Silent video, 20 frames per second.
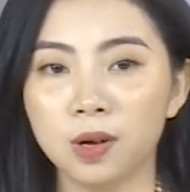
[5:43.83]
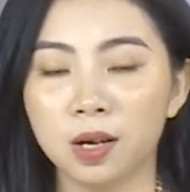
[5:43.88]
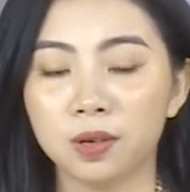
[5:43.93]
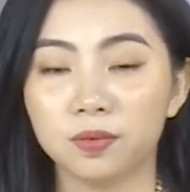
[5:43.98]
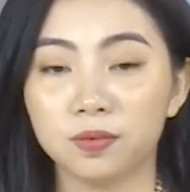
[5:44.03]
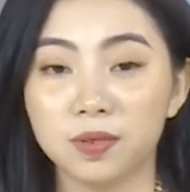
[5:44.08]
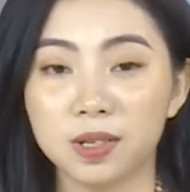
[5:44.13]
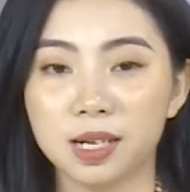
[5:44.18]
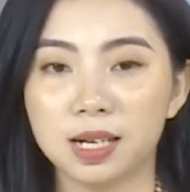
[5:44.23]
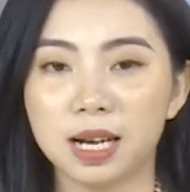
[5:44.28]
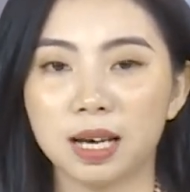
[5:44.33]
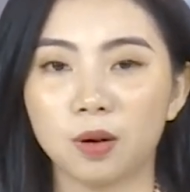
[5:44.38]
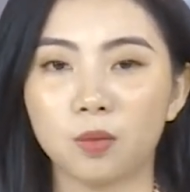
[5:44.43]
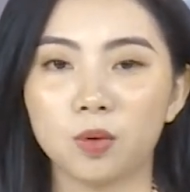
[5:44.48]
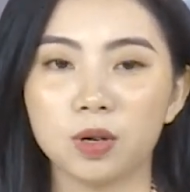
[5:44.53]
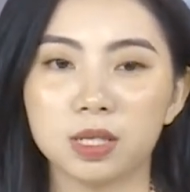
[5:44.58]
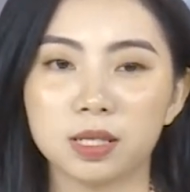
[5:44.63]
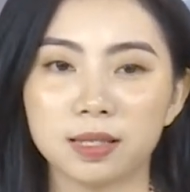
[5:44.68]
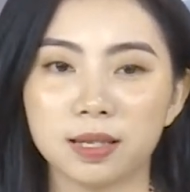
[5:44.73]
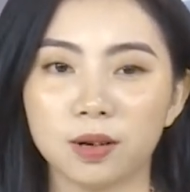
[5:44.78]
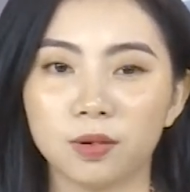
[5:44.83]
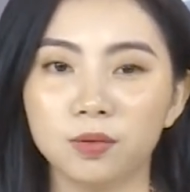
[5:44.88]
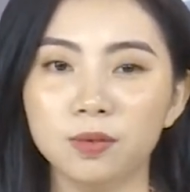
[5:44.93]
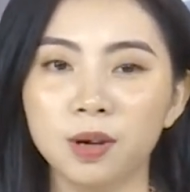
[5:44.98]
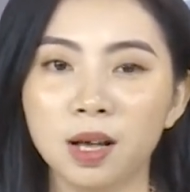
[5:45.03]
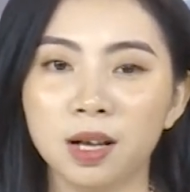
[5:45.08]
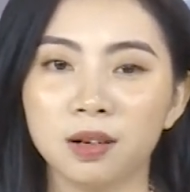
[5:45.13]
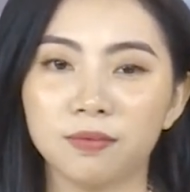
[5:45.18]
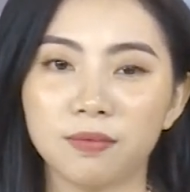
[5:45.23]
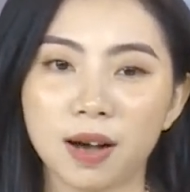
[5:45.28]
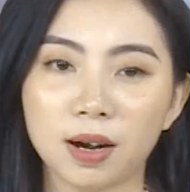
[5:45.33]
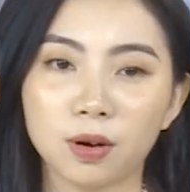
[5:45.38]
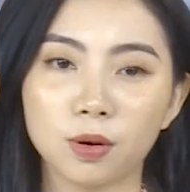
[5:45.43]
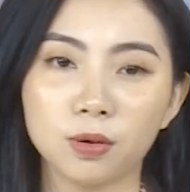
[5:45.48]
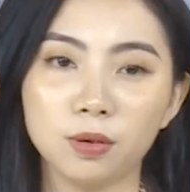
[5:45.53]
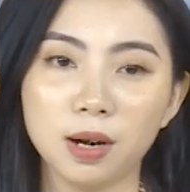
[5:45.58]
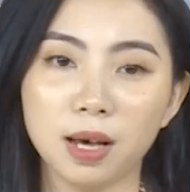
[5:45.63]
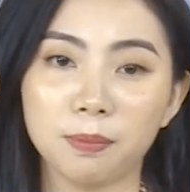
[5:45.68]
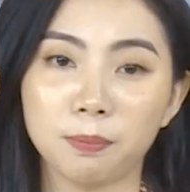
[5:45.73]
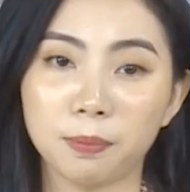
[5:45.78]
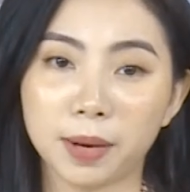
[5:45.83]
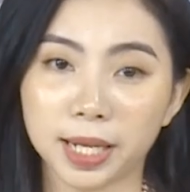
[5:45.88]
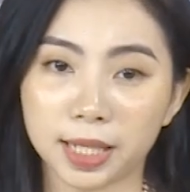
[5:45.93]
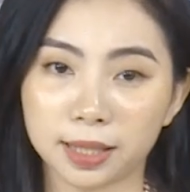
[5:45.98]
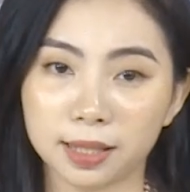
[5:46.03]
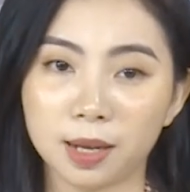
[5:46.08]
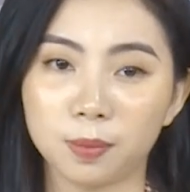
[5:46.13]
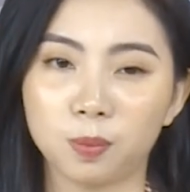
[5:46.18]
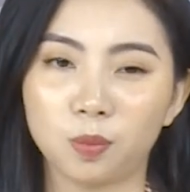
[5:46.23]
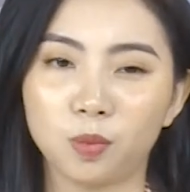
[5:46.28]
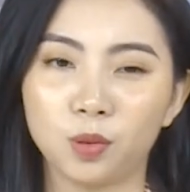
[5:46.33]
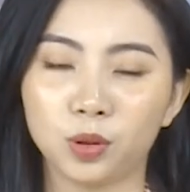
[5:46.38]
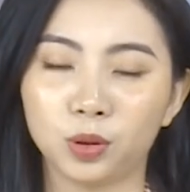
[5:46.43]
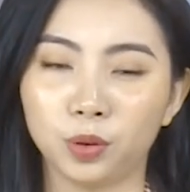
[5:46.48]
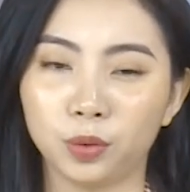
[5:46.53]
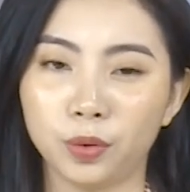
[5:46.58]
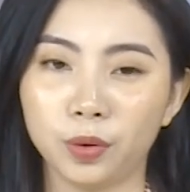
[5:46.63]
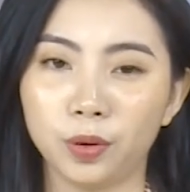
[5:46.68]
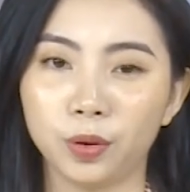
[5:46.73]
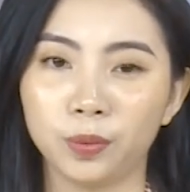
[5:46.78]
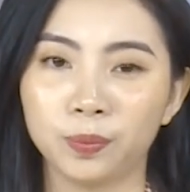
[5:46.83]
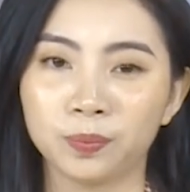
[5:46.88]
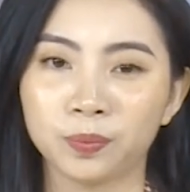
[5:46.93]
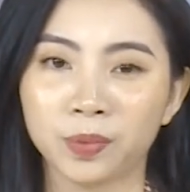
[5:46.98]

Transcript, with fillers: vừa là nguồn sống và cũng là mạch đập của thủ đô.